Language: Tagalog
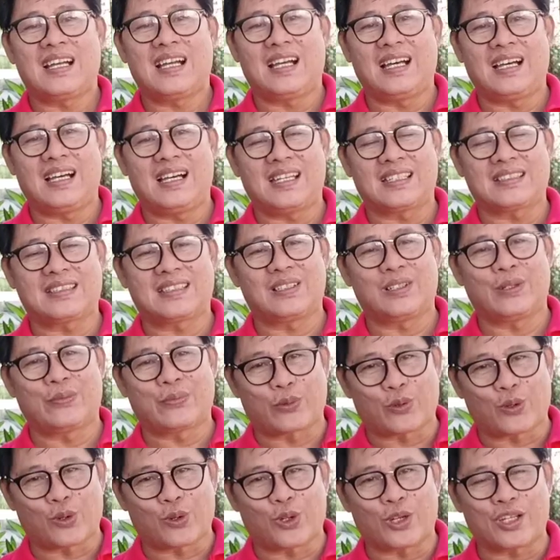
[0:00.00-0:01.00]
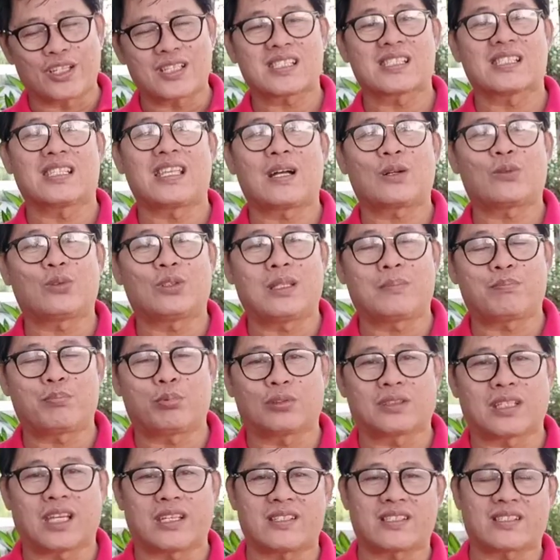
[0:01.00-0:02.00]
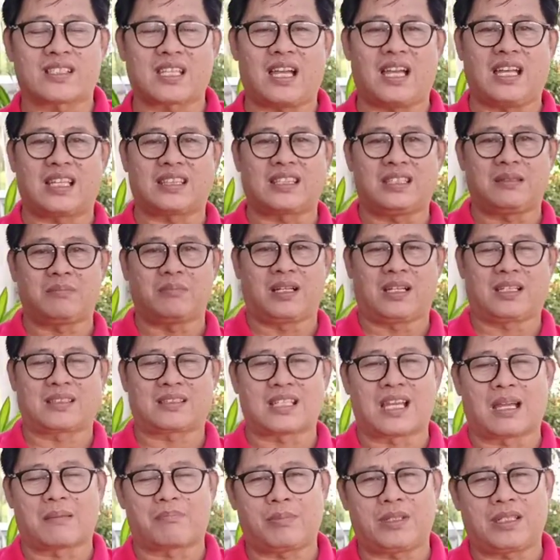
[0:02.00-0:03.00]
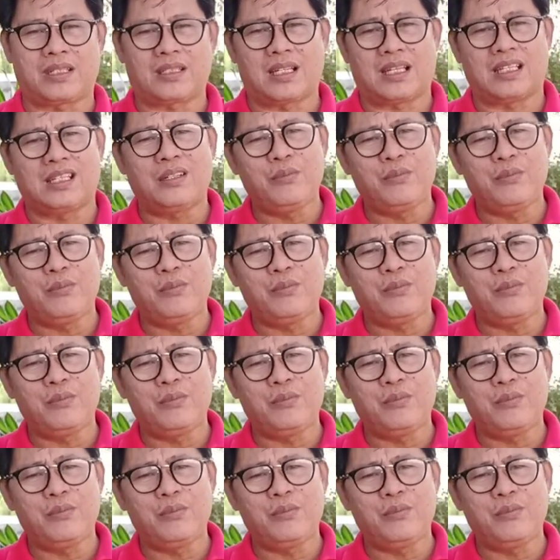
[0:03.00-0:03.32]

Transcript: At of course, dako na po tayo sa ating mga topic.